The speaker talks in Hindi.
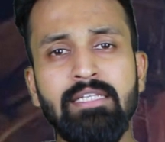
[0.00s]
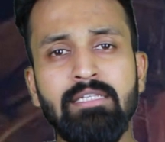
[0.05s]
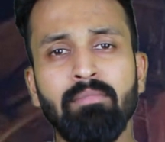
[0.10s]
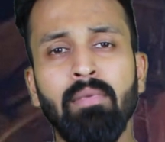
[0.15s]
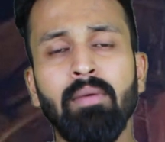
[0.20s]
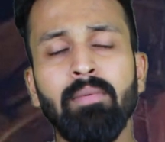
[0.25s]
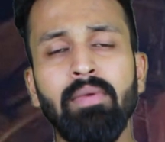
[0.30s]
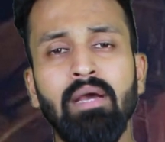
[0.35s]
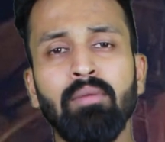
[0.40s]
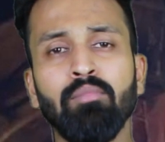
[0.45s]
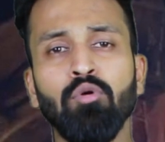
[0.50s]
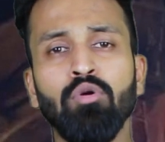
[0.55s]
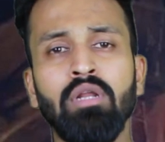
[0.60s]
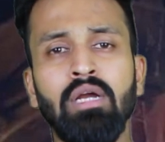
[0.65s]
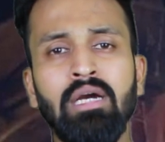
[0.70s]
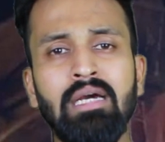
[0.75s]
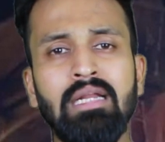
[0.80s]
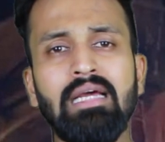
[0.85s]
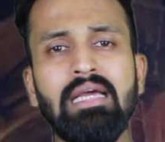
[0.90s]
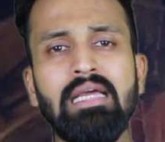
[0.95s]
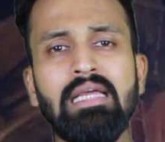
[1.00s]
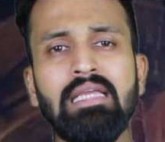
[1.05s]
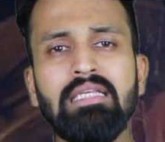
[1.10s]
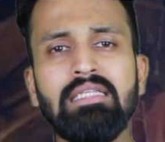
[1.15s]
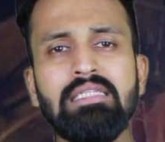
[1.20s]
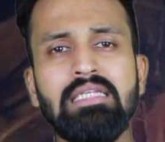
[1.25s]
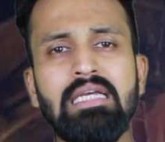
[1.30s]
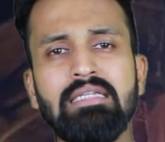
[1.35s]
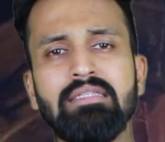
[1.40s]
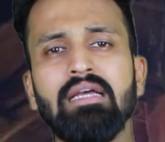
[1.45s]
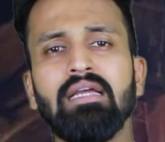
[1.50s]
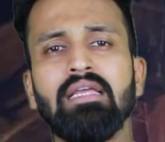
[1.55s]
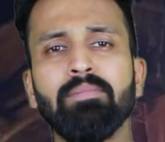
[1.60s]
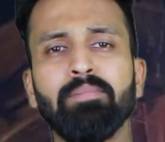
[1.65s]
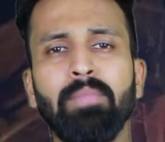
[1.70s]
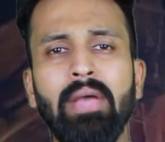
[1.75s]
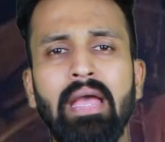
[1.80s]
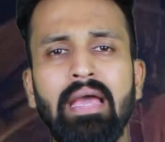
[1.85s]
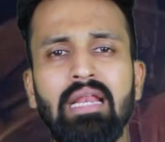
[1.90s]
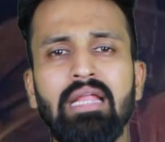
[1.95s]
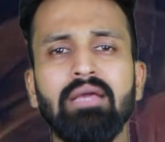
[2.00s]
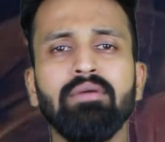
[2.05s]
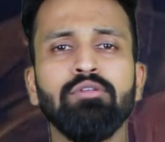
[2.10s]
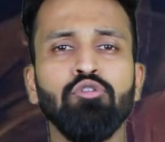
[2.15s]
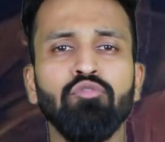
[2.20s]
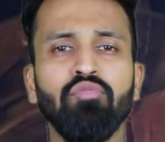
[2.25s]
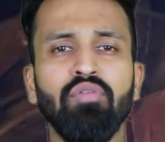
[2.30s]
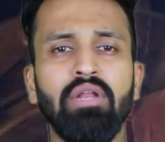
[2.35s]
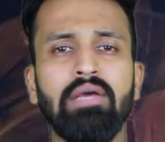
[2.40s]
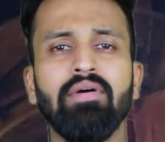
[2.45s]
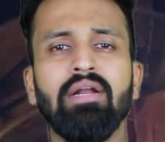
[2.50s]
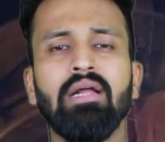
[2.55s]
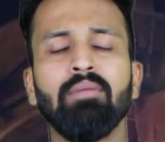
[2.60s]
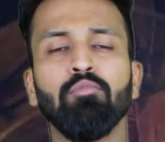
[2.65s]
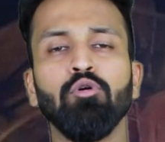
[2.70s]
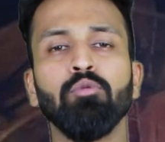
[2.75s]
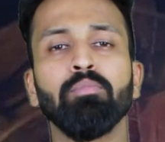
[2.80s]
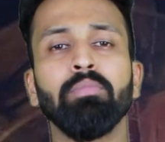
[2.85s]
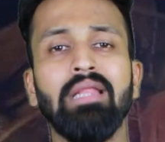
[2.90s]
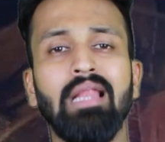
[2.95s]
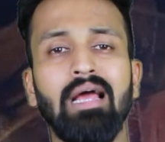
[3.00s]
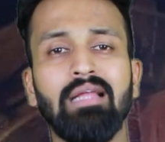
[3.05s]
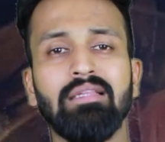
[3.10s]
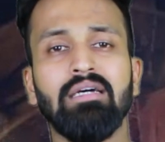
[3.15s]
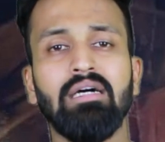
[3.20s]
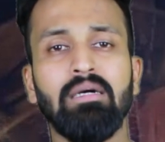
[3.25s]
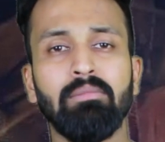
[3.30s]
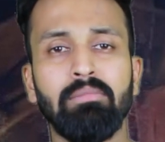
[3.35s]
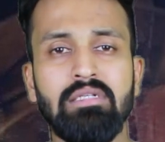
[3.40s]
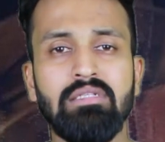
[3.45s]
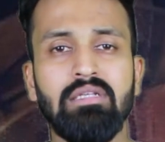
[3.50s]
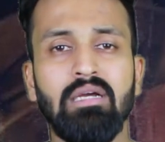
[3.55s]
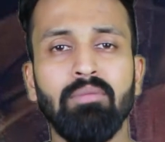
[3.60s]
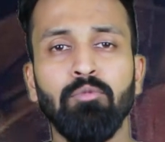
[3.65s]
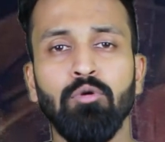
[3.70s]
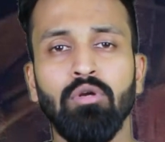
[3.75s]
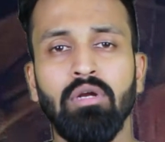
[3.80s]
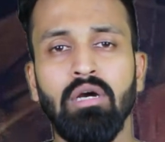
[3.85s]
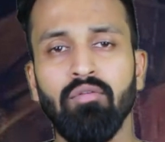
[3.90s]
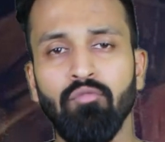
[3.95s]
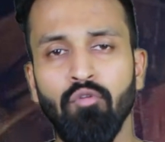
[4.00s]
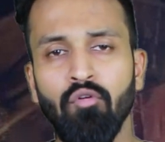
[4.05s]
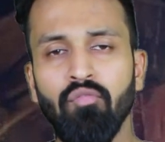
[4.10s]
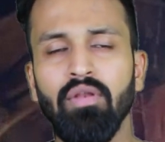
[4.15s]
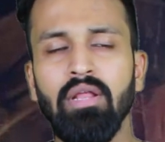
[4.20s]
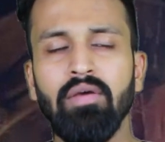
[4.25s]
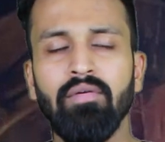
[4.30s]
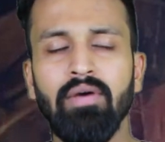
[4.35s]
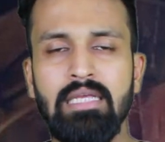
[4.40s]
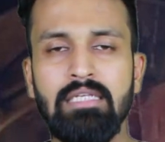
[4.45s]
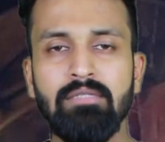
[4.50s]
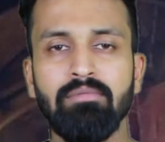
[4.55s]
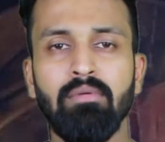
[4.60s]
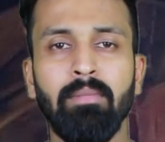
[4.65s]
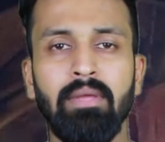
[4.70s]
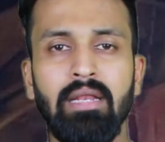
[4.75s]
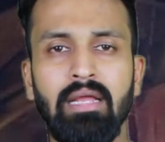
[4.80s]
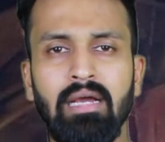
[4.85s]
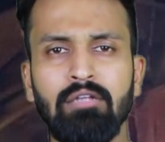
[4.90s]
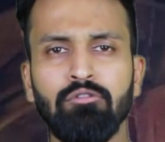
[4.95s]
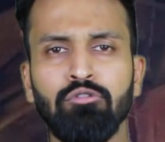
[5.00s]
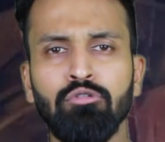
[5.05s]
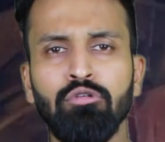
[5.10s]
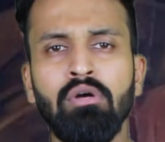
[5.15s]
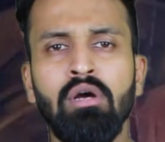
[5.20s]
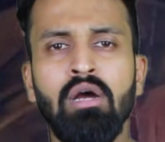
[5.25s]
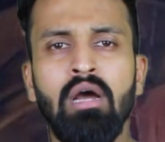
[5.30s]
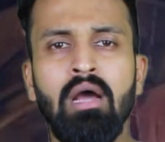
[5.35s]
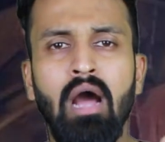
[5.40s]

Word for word: इसमें भी हमको लग रहा है कि जैसा कि पहले जो फ्लेवर हमको मिला था मिर्ज़ापुर का वो फ्लेवर इसमें मिलेगा तो